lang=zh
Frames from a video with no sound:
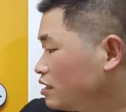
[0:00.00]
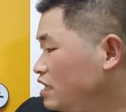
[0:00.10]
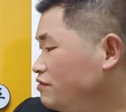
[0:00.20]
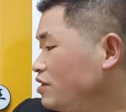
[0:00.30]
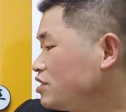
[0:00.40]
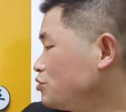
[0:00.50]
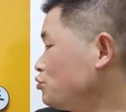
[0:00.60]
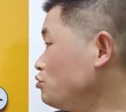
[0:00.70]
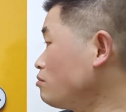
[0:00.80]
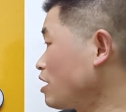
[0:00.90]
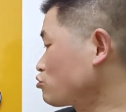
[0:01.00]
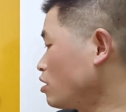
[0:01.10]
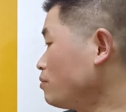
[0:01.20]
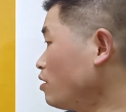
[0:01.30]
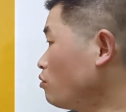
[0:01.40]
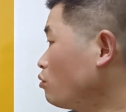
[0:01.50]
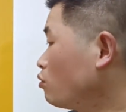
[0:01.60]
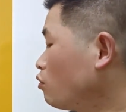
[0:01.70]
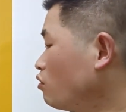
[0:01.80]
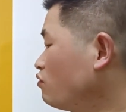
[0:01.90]
黑方是车马双炮，
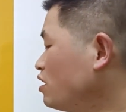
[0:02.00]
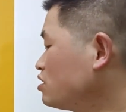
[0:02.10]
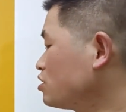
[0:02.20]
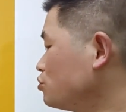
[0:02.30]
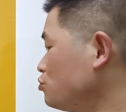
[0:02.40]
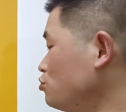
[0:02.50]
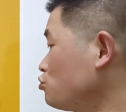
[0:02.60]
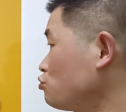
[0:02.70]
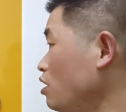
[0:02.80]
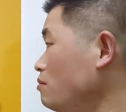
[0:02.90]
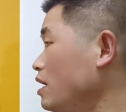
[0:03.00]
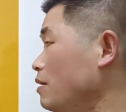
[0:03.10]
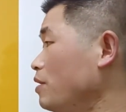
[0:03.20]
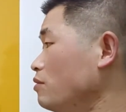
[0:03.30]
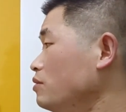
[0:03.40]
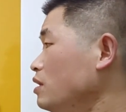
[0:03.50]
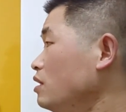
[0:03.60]
红方是车双马炮，